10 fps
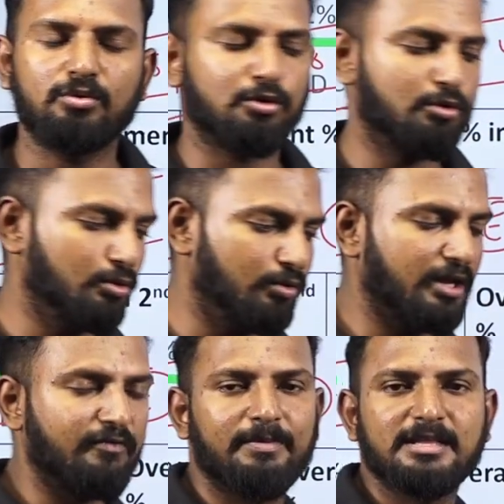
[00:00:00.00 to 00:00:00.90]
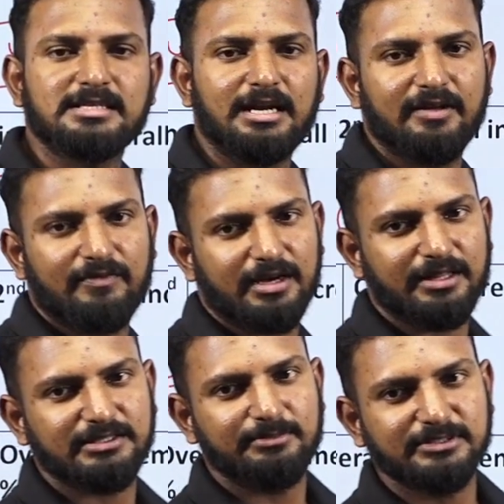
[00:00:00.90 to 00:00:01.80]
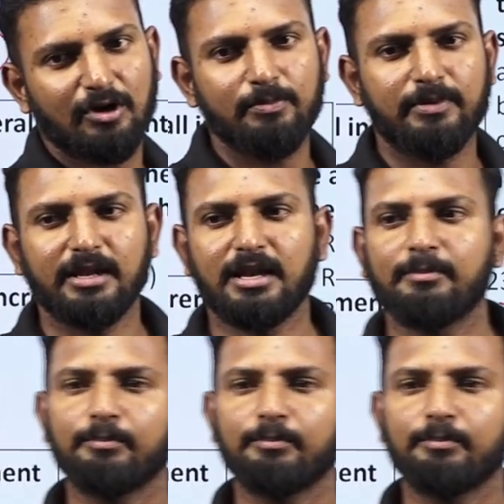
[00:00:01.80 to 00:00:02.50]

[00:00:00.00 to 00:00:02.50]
டூ டூ அண்ட் ஹாஃப் மினிட்ஸில் டெஃபினட்டாக இந்த சம்மை சால்வ் பண்ணிடலாம்